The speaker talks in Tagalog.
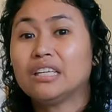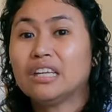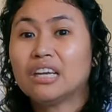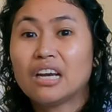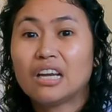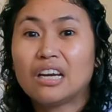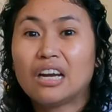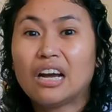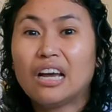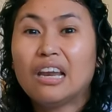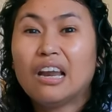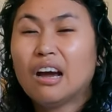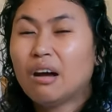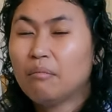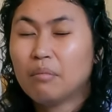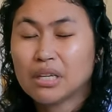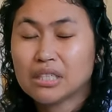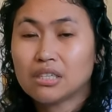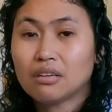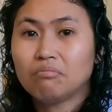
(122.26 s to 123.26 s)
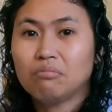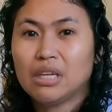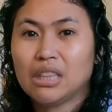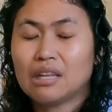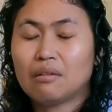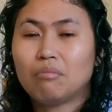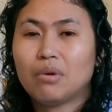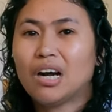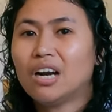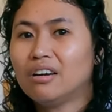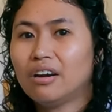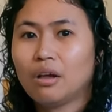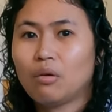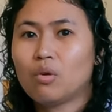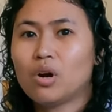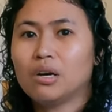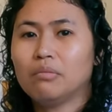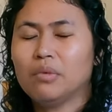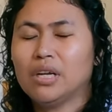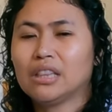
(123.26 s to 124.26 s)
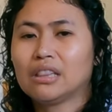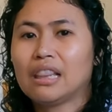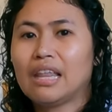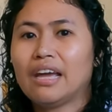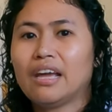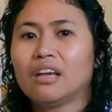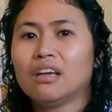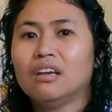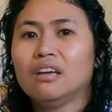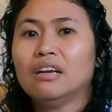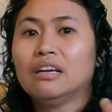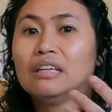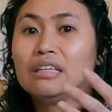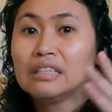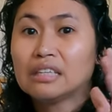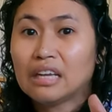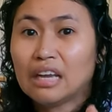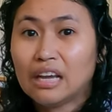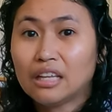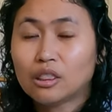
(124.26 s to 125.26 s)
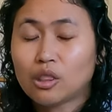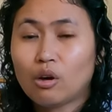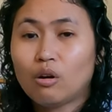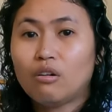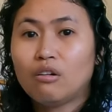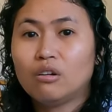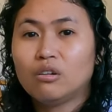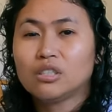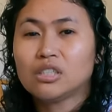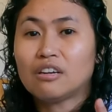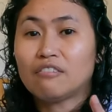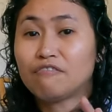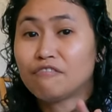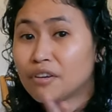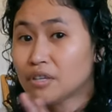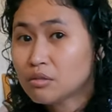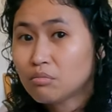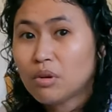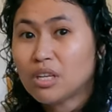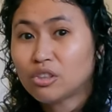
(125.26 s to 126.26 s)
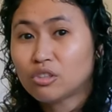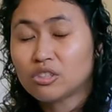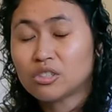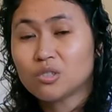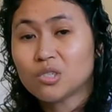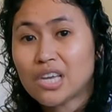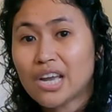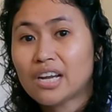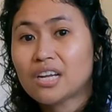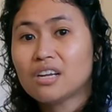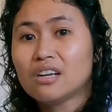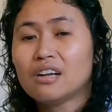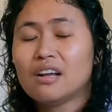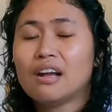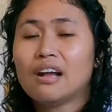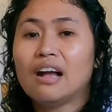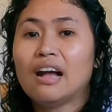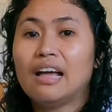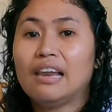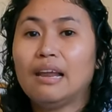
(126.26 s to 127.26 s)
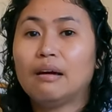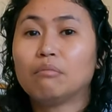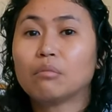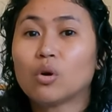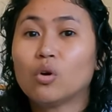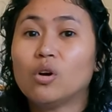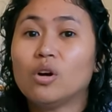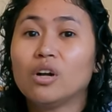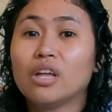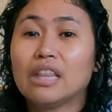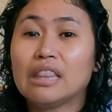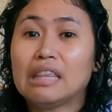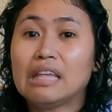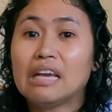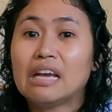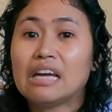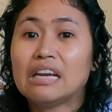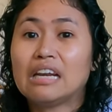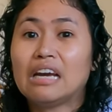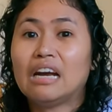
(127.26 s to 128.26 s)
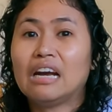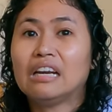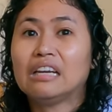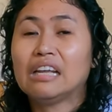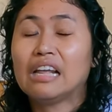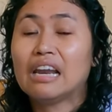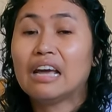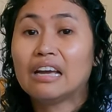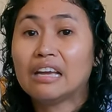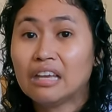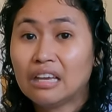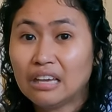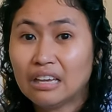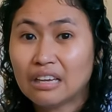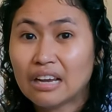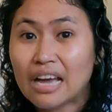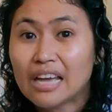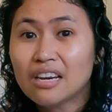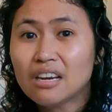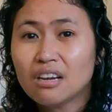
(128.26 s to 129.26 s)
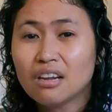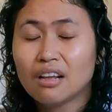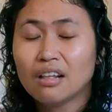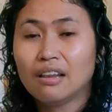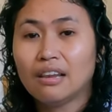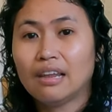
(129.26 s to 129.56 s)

Baka hindi ka na kailangan mag-submit ng mga requirement. Like, eto sa first MetroSec, alam ko hindi ka na nila hihingan.